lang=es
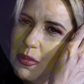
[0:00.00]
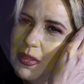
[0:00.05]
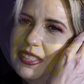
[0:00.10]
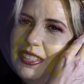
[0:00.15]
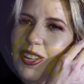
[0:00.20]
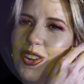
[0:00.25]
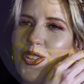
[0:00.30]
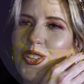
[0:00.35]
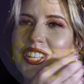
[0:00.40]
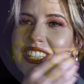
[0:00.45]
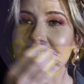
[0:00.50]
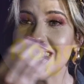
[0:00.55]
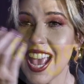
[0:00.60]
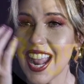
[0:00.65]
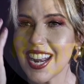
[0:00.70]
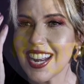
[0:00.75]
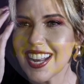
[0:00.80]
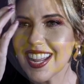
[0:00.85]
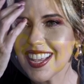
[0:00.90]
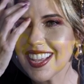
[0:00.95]
si viste, lo
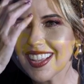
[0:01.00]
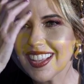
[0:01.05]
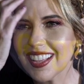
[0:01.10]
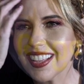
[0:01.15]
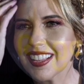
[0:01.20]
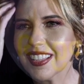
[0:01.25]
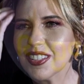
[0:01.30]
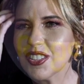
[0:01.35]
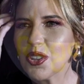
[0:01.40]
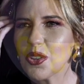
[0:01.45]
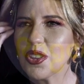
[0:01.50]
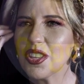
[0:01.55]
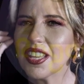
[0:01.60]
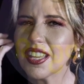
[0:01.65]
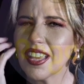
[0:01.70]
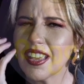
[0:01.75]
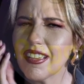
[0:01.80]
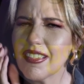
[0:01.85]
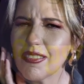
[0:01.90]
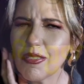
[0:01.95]
decían, yo
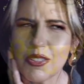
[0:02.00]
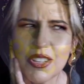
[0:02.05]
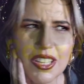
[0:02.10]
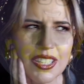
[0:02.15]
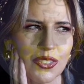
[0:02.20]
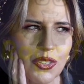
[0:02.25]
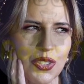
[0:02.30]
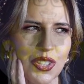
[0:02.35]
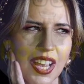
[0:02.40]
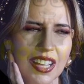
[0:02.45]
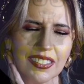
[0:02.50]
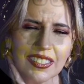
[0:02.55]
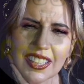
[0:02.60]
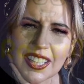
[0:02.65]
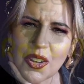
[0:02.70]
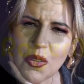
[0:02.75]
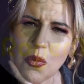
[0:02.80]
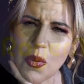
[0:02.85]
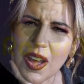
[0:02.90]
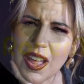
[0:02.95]
dije, uy, estos qué
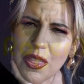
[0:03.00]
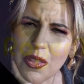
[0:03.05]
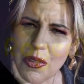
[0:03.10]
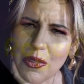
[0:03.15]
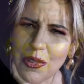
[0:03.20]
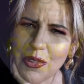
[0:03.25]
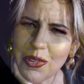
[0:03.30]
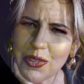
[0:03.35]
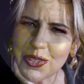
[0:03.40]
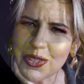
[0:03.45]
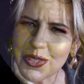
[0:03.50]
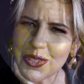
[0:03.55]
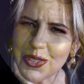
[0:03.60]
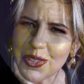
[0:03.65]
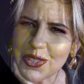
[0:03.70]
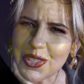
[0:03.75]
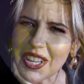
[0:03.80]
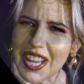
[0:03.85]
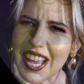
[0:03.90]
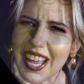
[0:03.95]
anticuados,
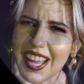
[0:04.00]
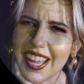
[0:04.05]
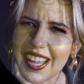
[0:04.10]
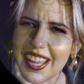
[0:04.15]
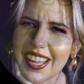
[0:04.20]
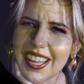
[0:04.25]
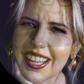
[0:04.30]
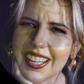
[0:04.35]
o sea,